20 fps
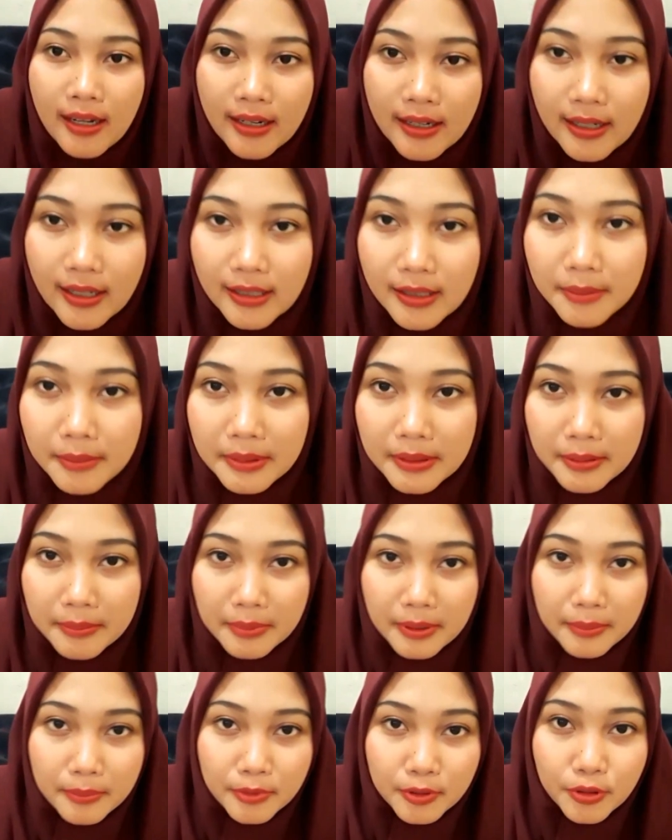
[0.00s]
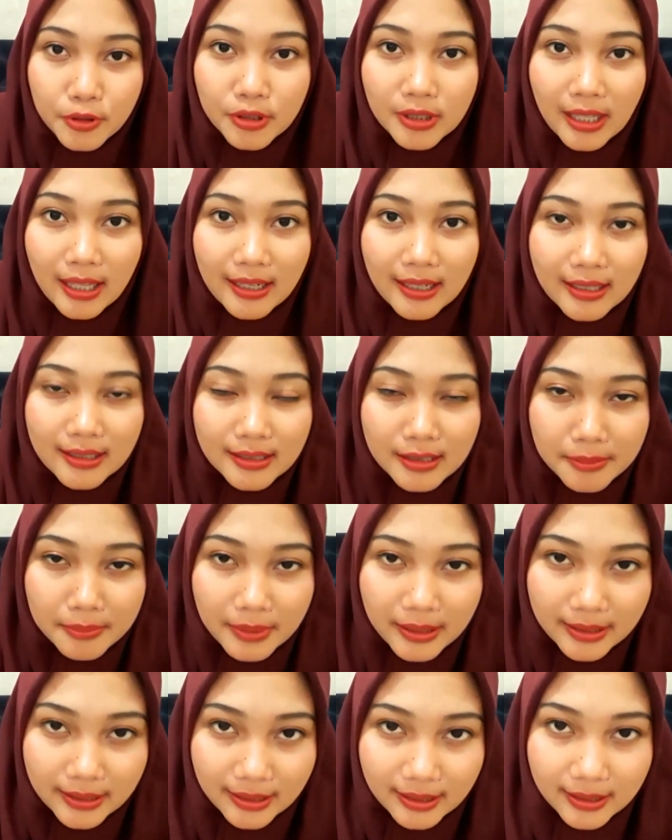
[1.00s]
Nah teman-teman menurut kalian
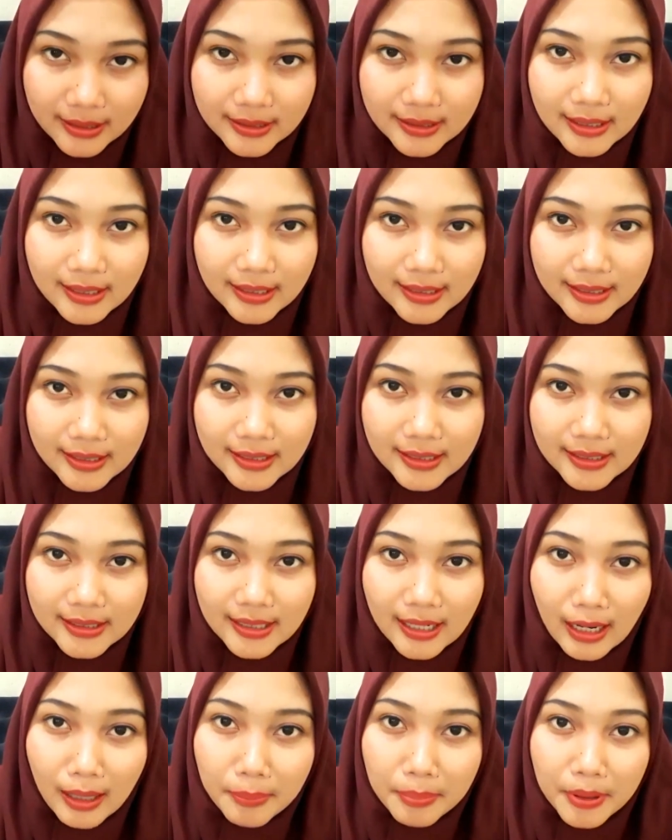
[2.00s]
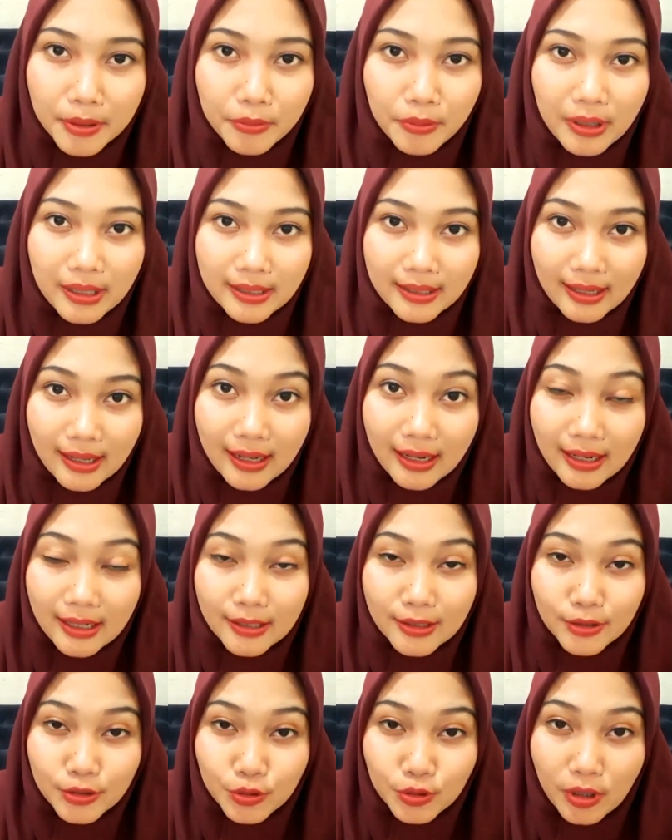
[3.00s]
gimana dari 8 warna
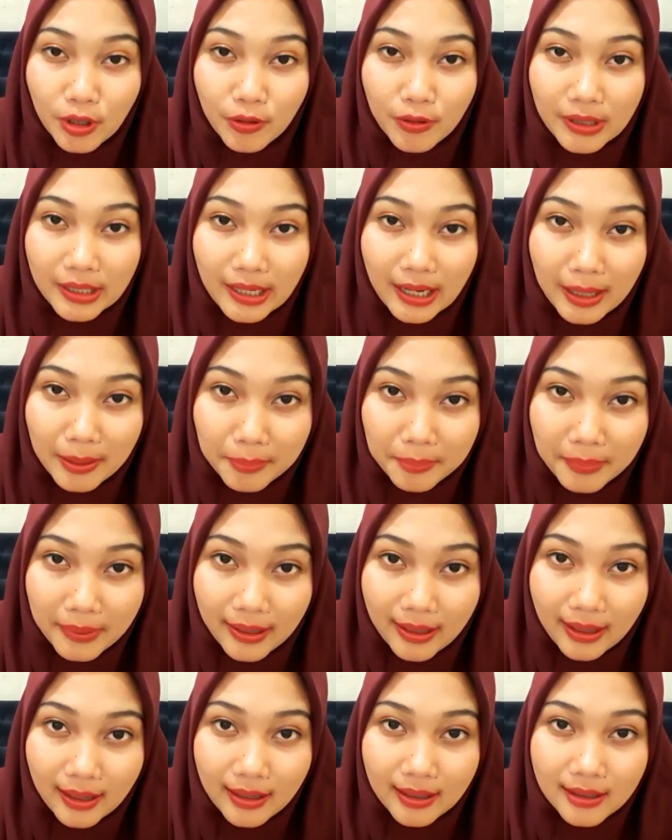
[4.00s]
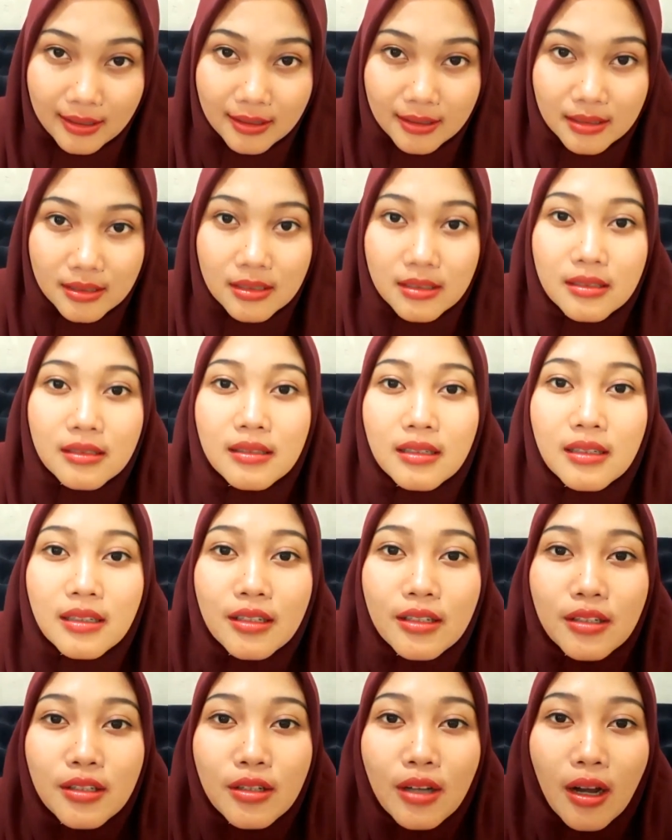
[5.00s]
kalian suka warna apa jadi
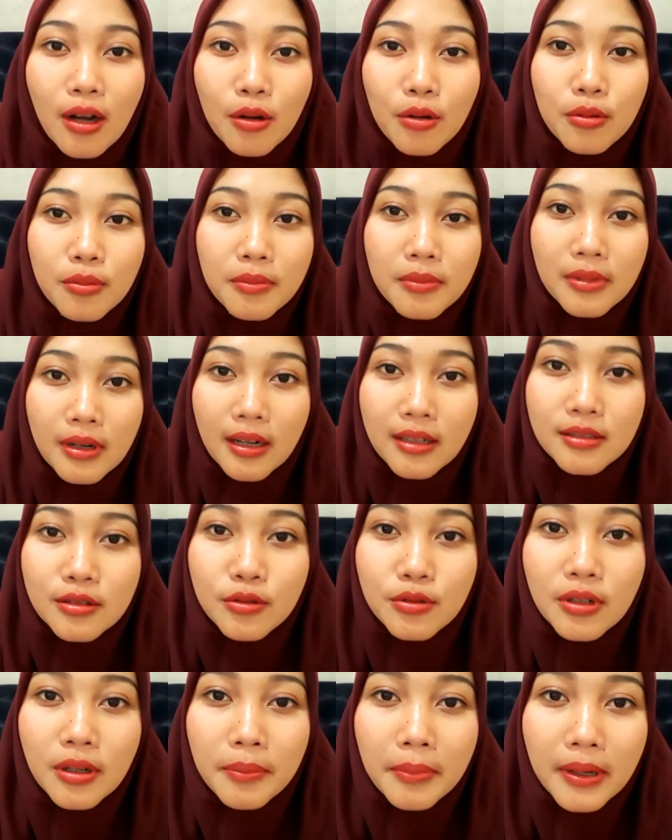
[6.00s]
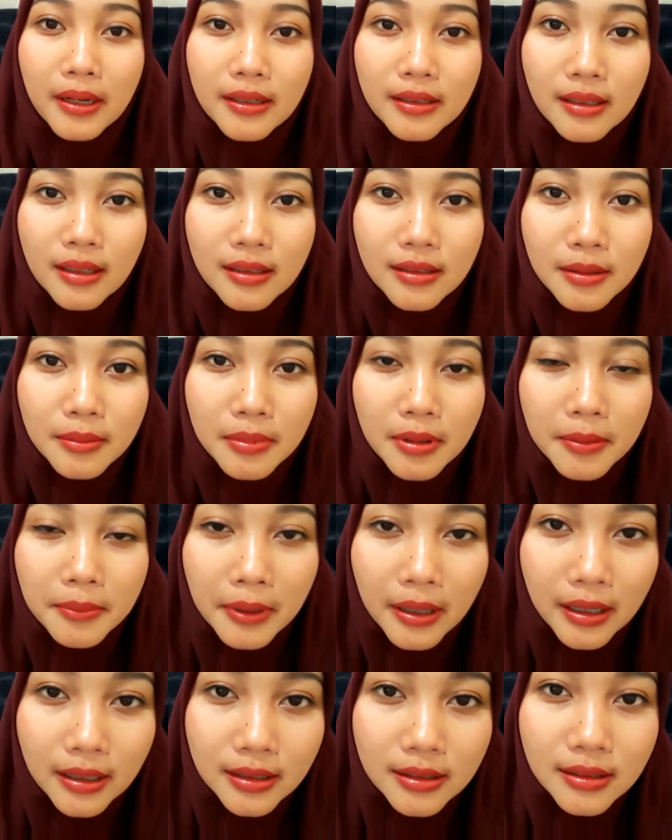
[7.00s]
ini aku merasa udah paling yang tebel
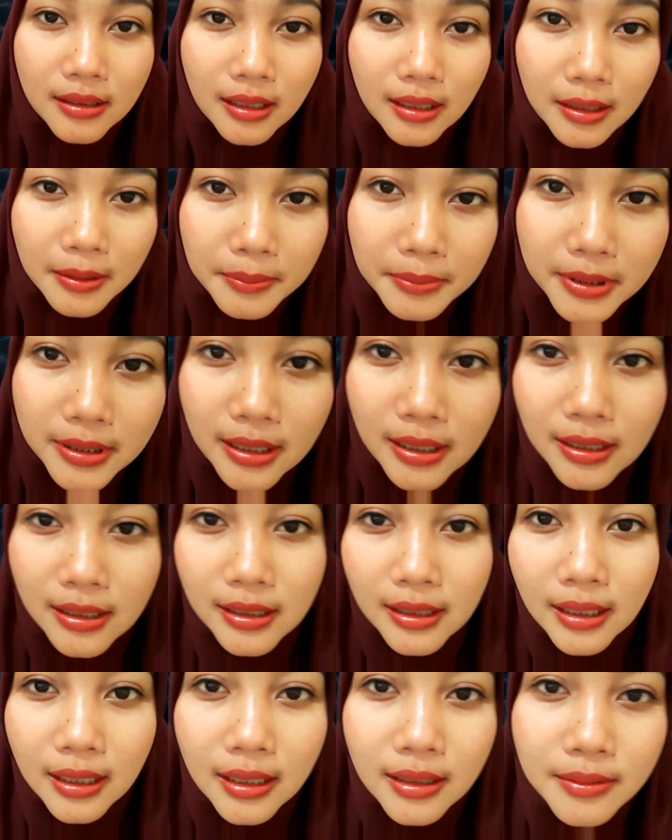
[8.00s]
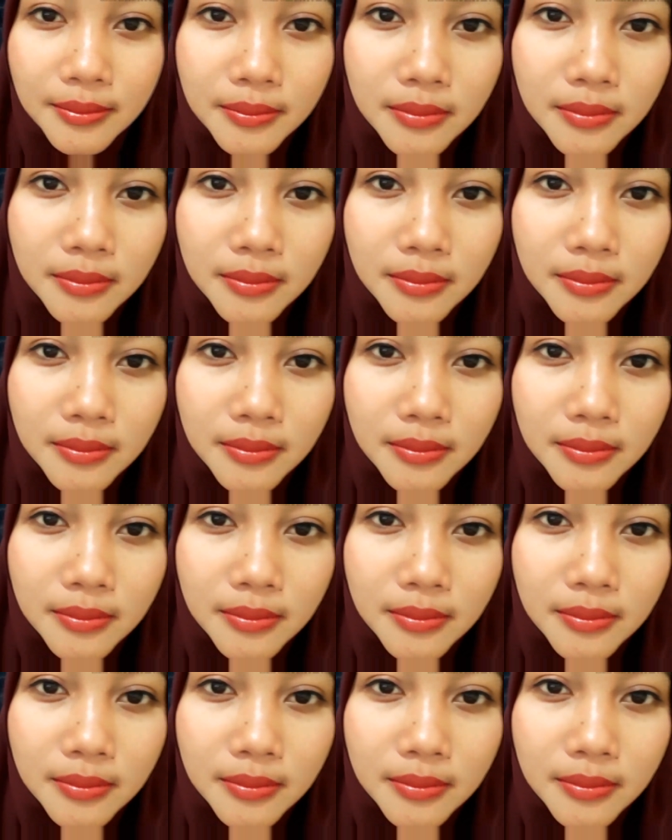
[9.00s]
banget kalian bisa lihat